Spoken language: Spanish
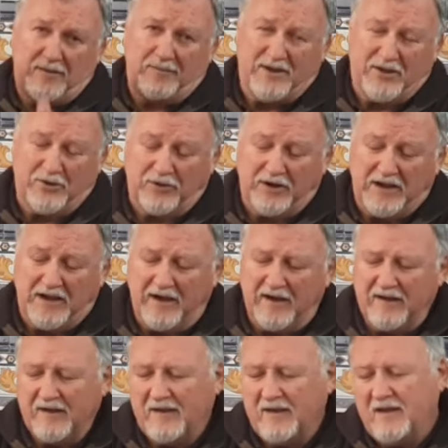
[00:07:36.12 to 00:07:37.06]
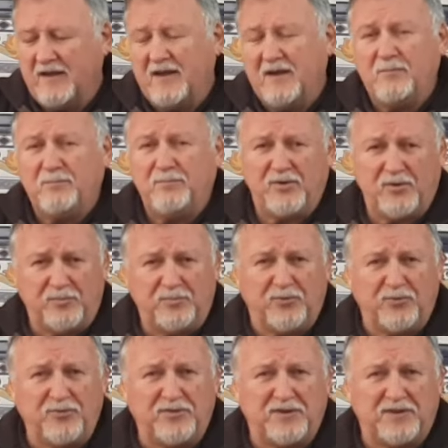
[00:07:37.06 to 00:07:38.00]
la mayoría, pero
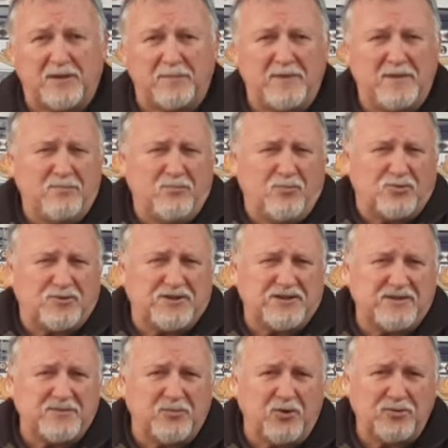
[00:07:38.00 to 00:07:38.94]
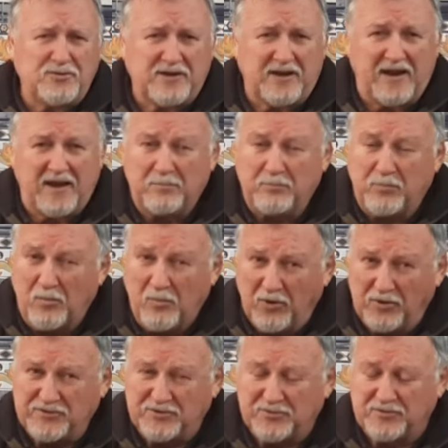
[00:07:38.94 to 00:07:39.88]
produce también muchísimos
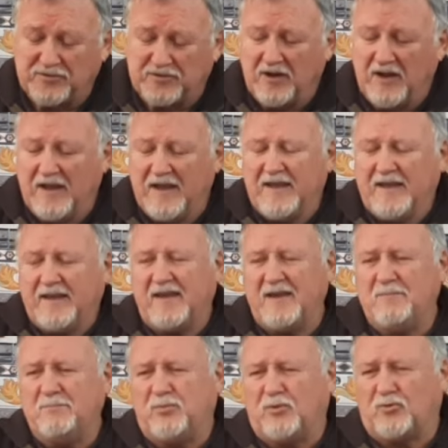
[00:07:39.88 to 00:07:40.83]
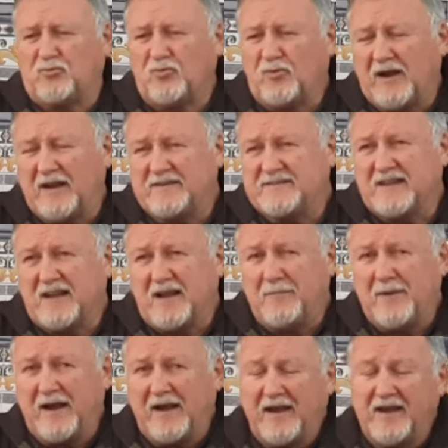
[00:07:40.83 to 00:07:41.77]
espumosos, que en Portugal se
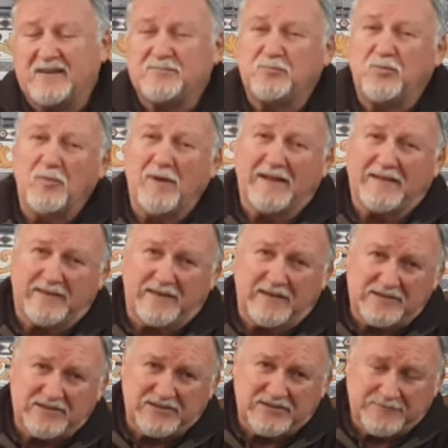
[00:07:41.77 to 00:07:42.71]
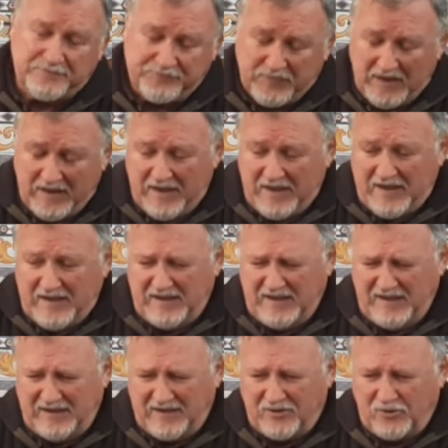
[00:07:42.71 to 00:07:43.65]
llaman espumantes.
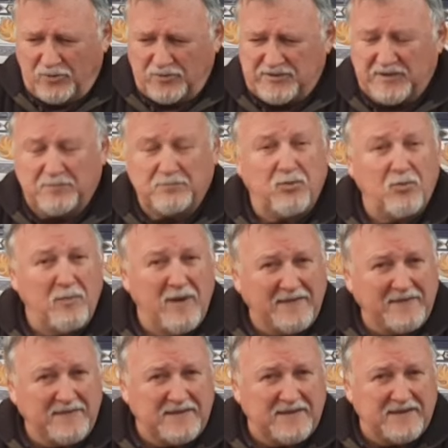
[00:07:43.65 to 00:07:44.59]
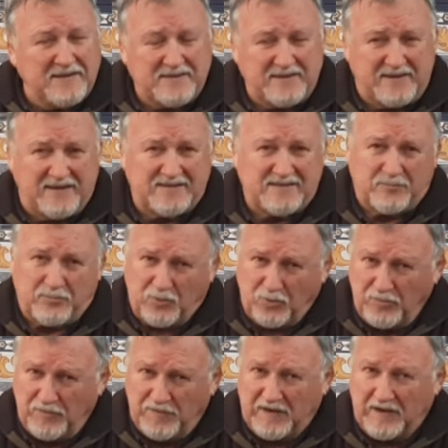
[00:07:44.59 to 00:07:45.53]
Y los espumantes que se
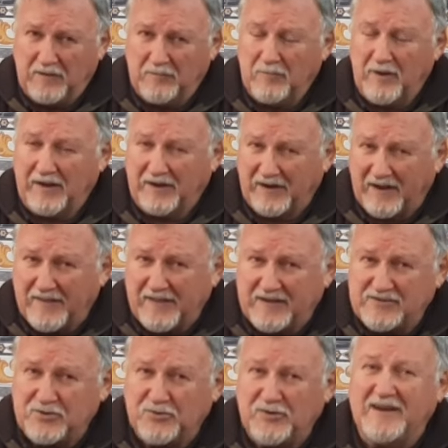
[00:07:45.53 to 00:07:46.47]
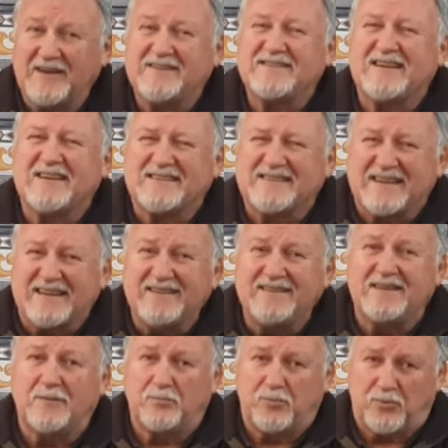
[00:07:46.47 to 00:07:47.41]
producen en Bairrada son el
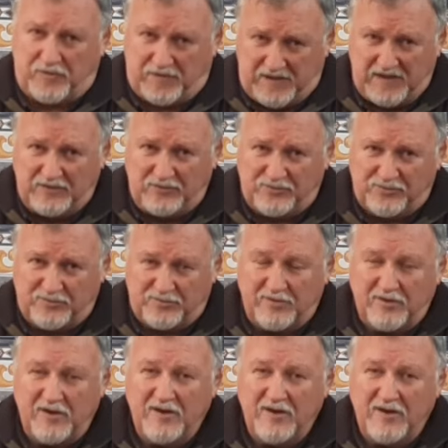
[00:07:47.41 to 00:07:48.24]
60%